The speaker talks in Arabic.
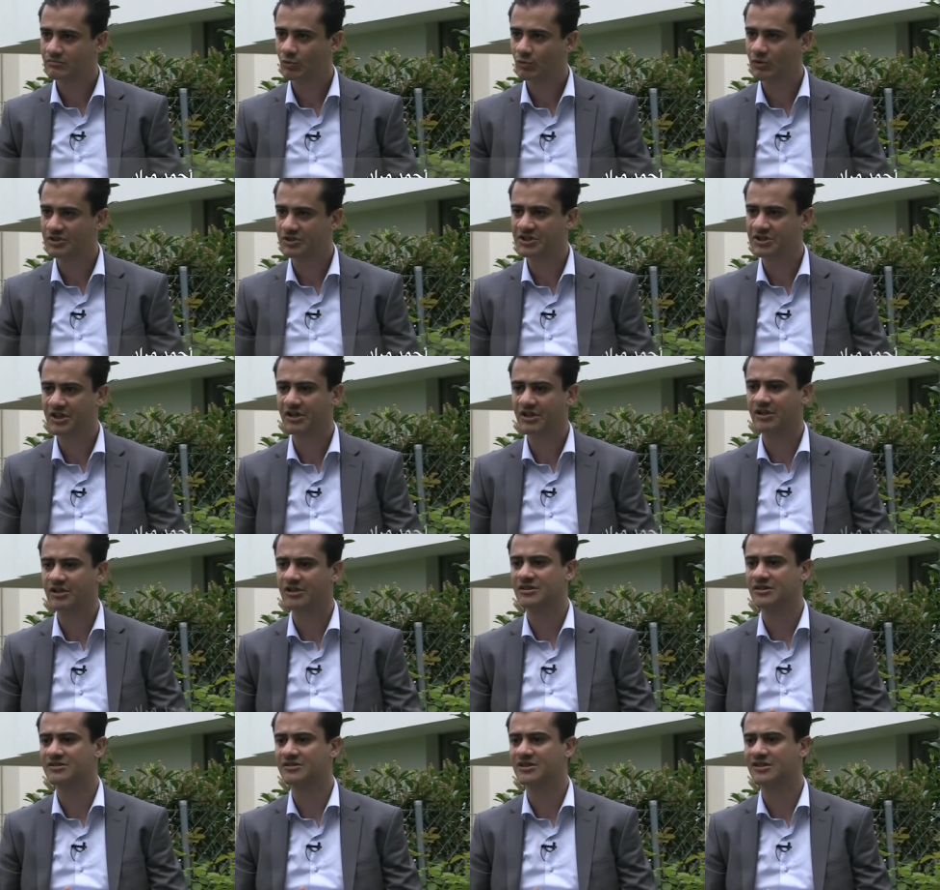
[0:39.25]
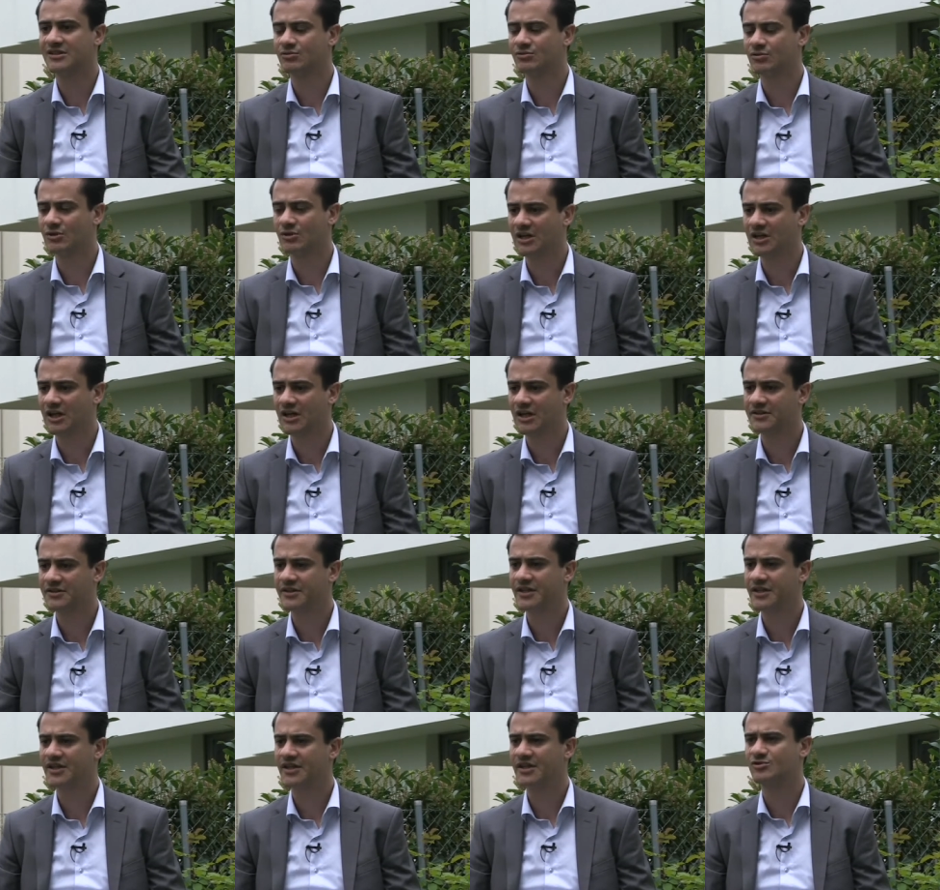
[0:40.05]
وترى تسلسل
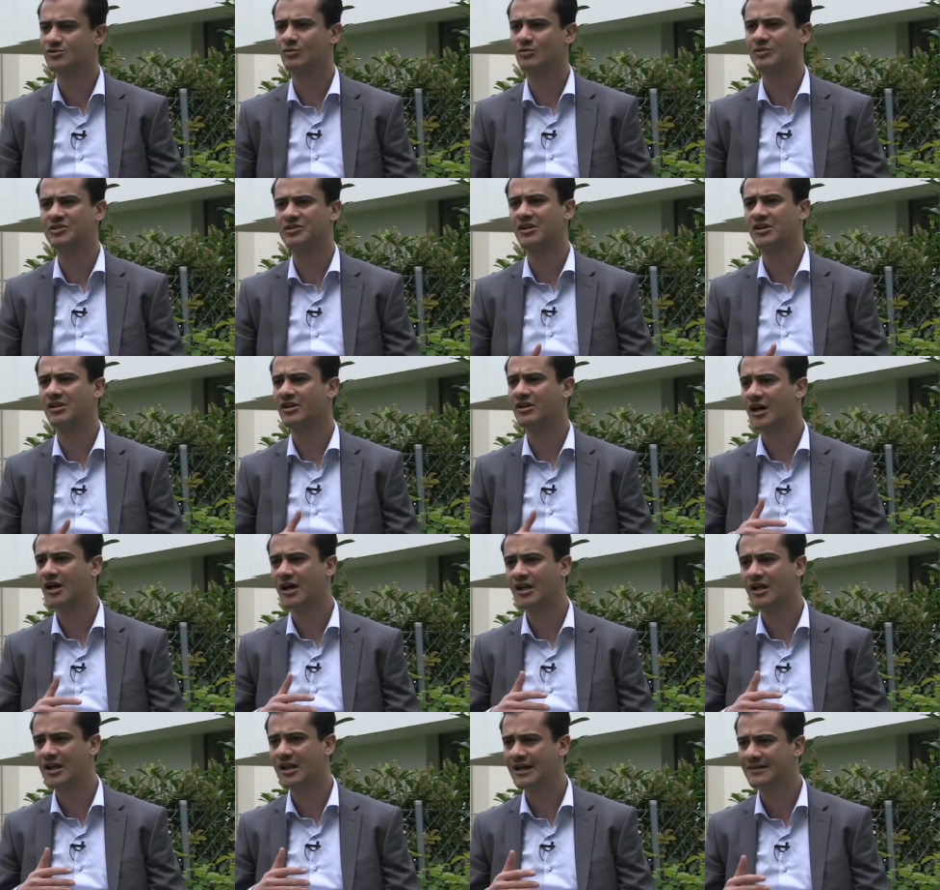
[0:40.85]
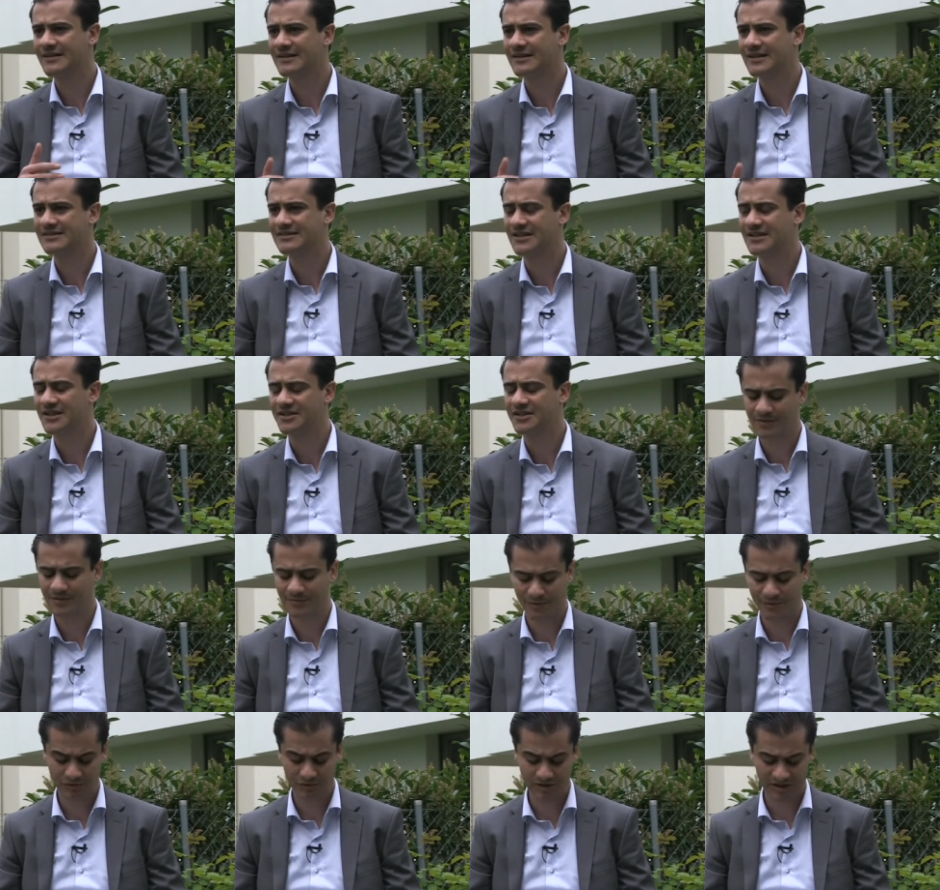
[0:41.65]
الأحداث وترى الأحداث
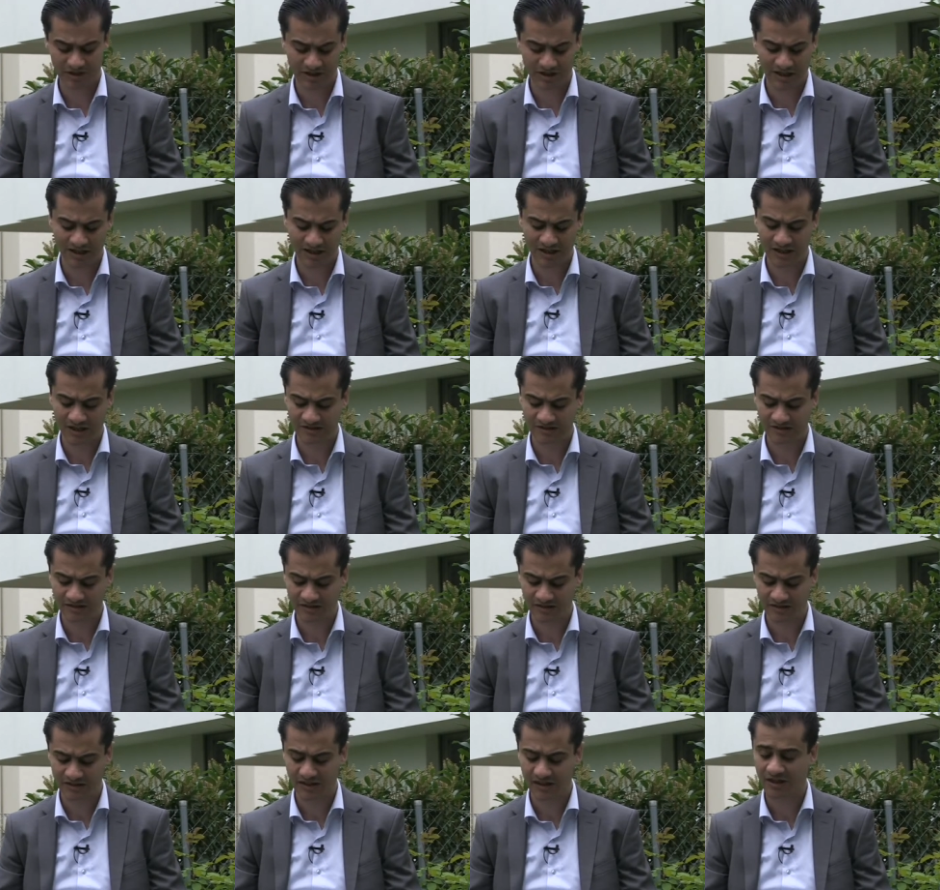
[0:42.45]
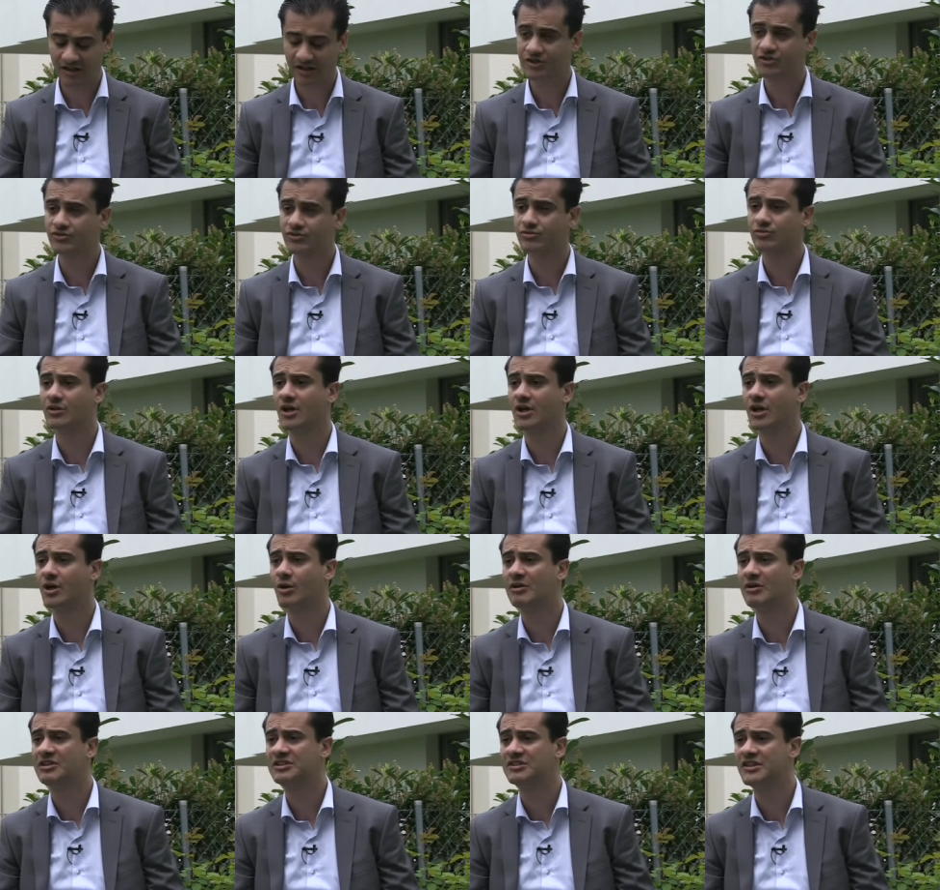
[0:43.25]
الدموية التي نعيشها
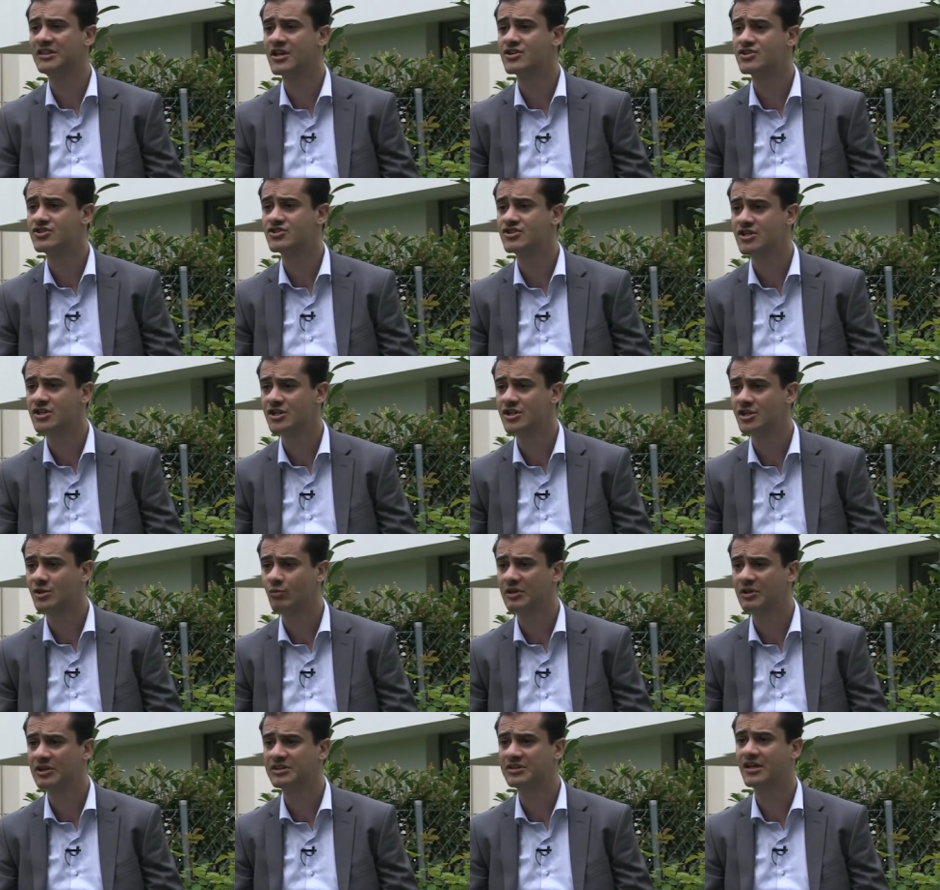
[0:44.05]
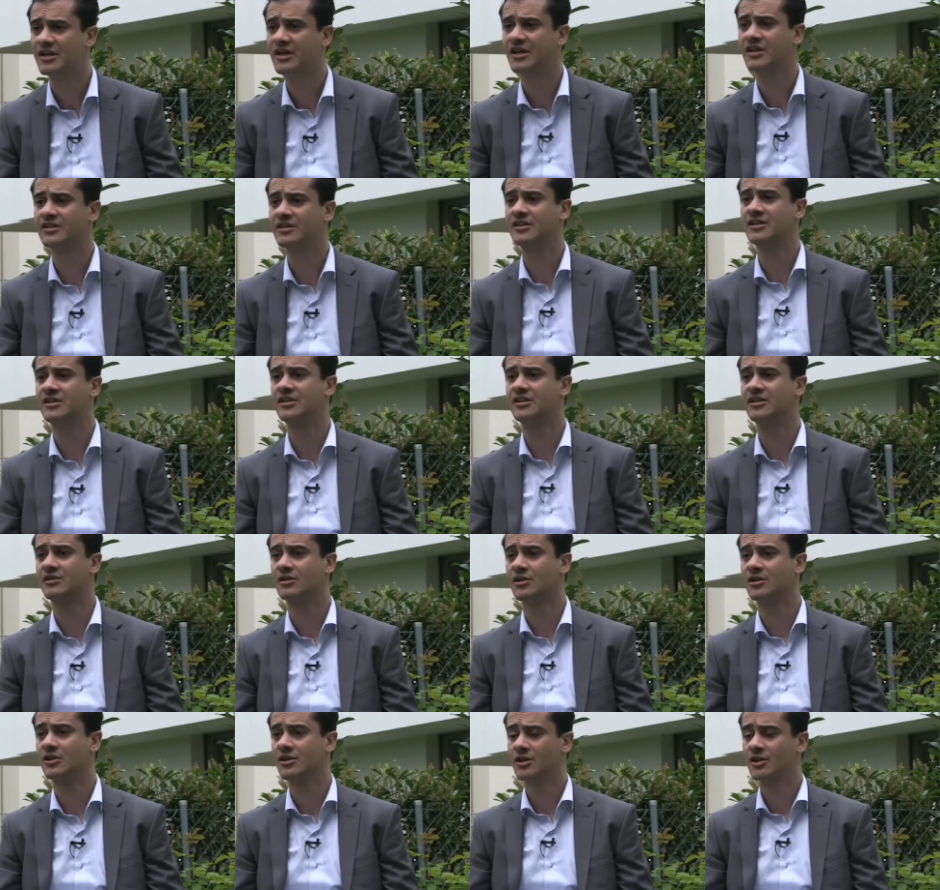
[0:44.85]
والتهجير والتغيير